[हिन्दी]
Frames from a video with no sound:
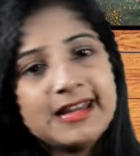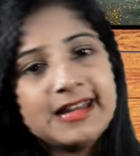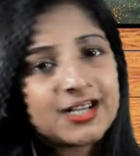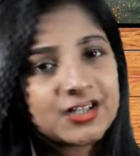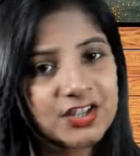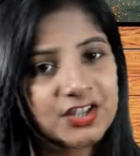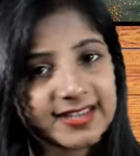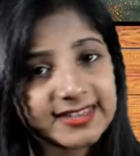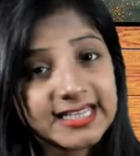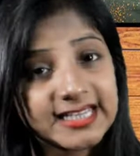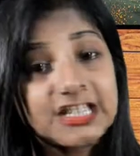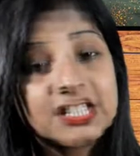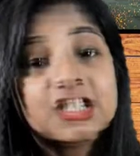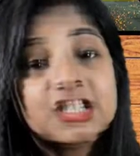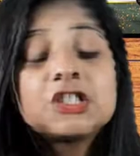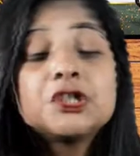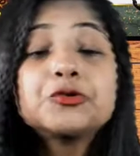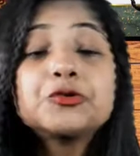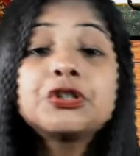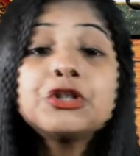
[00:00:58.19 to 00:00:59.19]
लग जाते हैं
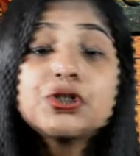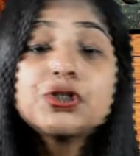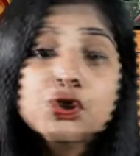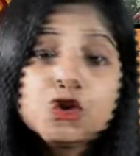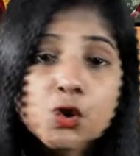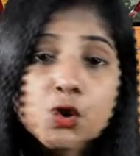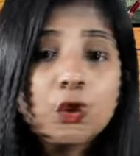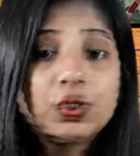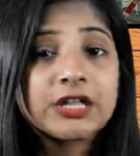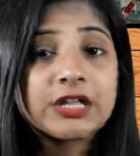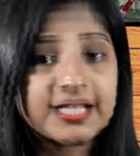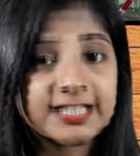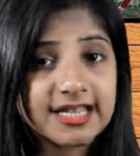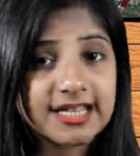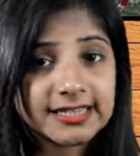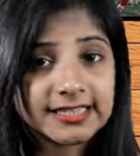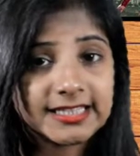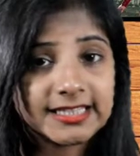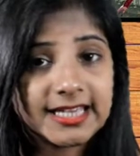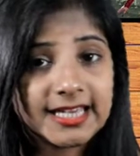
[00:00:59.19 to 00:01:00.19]
जिससे उसे चोट आ
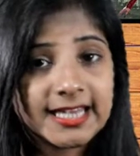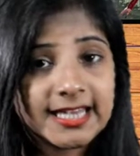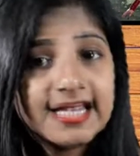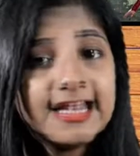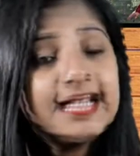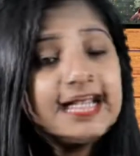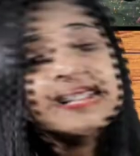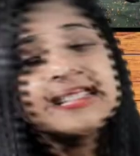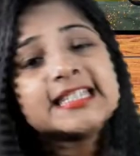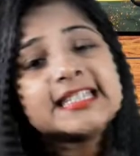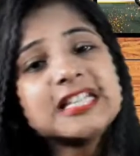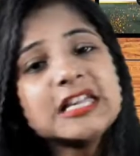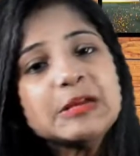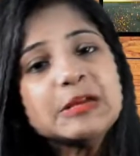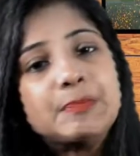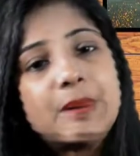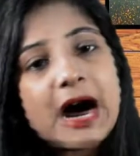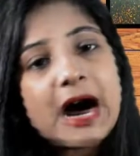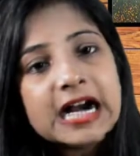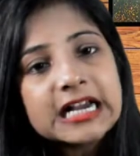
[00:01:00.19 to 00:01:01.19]
जाती है
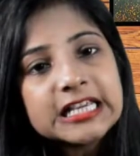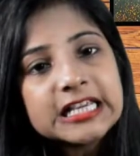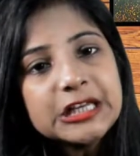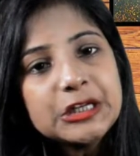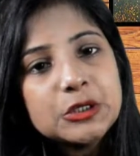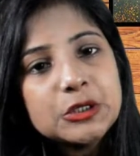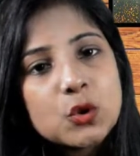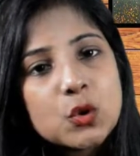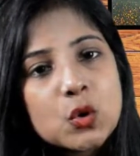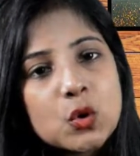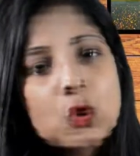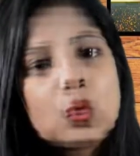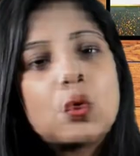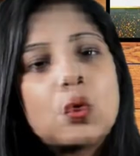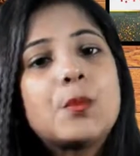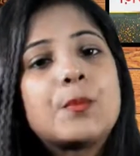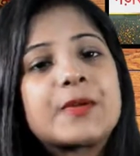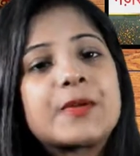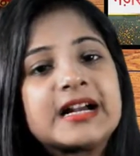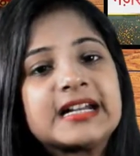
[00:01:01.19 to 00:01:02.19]
इससे बाकी लोगों
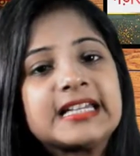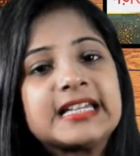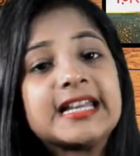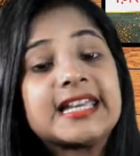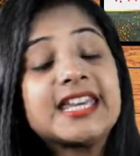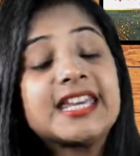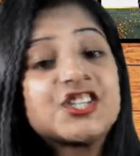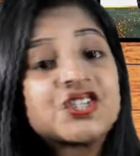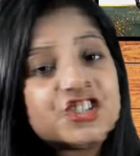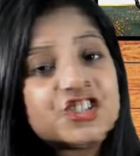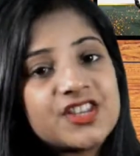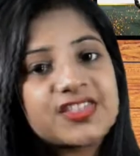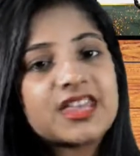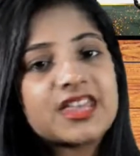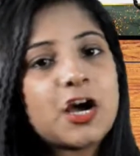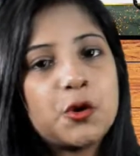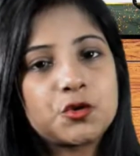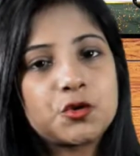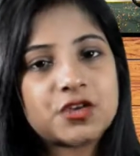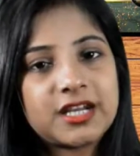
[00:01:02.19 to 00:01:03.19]
को प्रज्ञा की
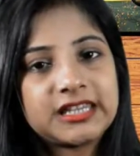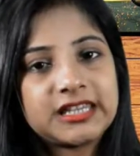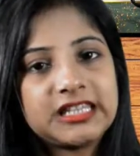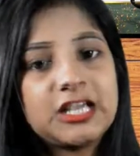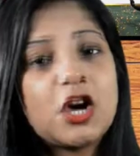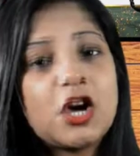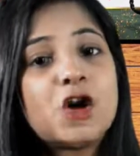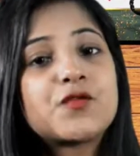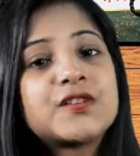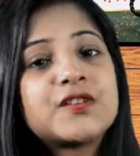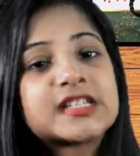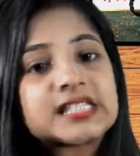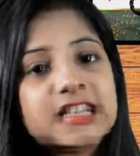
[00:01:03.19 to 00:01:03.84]
चिंता हो जाती है और वे